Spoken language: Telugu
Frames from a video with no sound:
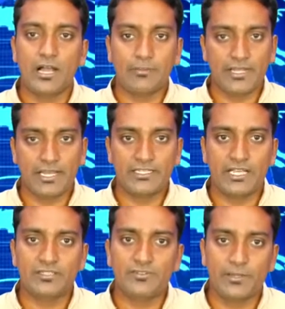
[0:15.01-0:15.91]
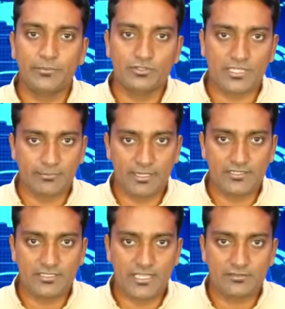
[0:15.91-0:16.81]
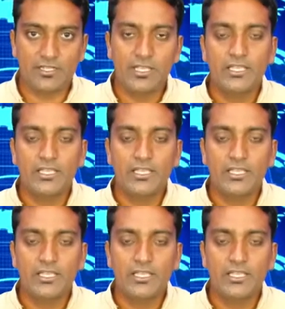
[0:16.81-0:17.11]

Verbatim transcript: అమన్ అలీ ఆధ్వర్యంలో సన్మానించారు